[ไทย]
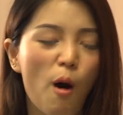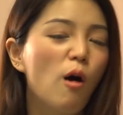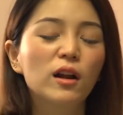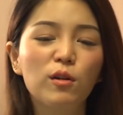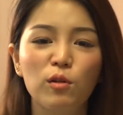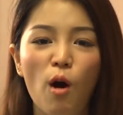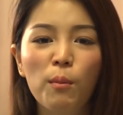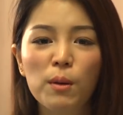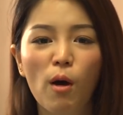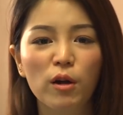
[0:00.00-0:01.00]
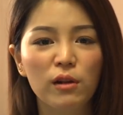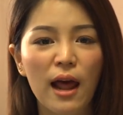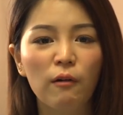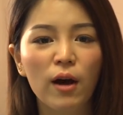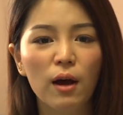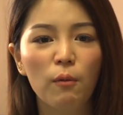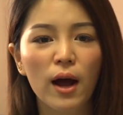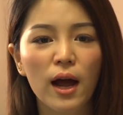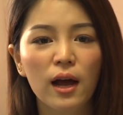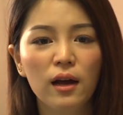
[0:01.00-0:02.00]
บอกกับน้องๆบ่อยๆอยู่แล้วอะค่ะ
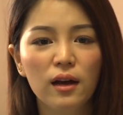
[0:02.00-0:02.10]
ว่า